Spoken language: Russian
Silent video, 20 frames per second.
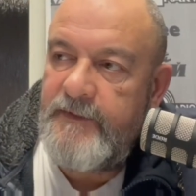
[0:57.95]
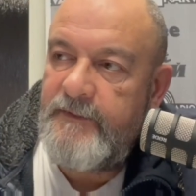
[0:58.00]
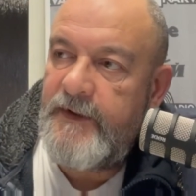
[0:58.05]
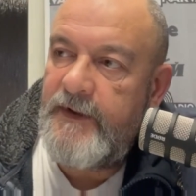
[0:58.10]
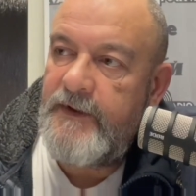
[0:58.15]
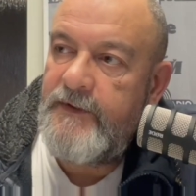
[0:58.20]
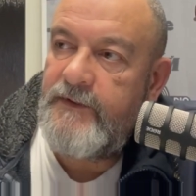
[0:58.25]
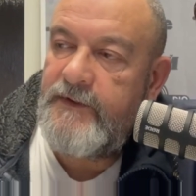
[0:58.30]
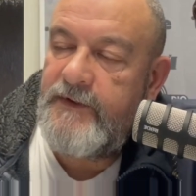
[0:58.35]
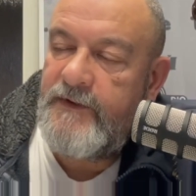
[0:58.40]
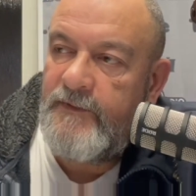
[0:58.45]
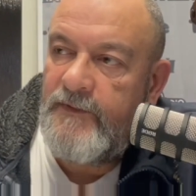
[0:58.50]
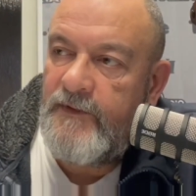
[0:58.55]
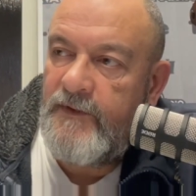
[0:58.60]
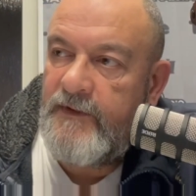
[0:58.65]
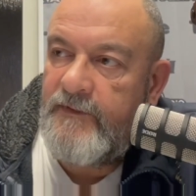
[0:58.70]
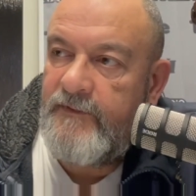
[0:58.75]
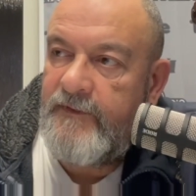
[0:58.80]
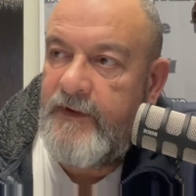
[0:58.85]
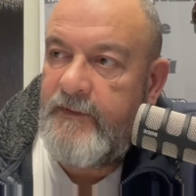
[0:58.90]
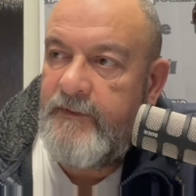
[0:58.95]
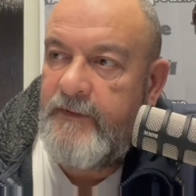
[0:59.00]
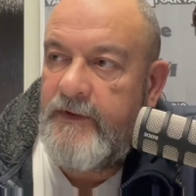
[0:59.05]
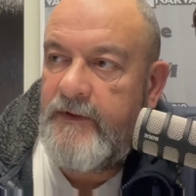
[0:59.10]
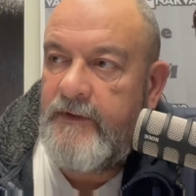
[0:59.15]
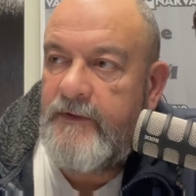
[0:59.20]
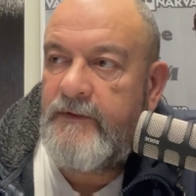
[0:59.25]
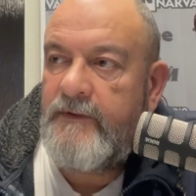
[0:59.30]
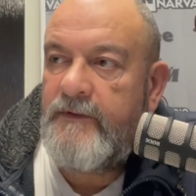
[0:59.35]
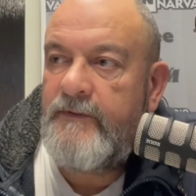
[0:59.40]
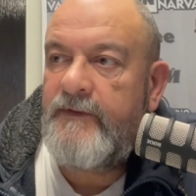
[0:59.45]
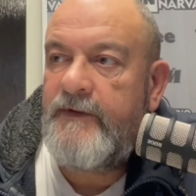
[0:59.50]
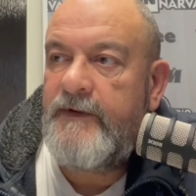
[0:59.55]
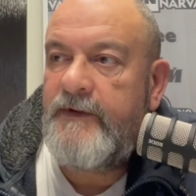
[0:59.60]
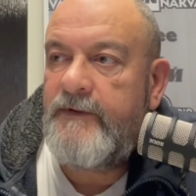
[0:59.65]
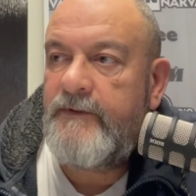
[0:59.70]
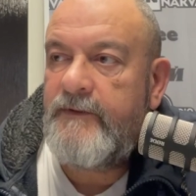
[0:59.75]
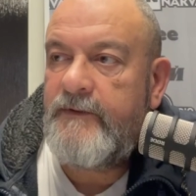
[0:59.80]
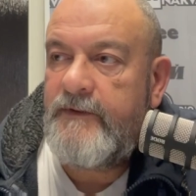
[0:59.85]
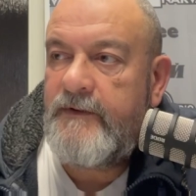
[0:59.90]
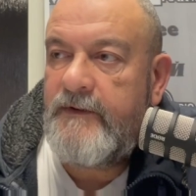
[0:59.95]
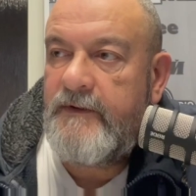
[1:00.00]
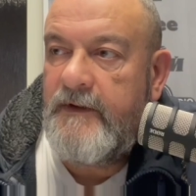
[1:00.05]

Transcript: Пройдет немного времени, ее выкинут.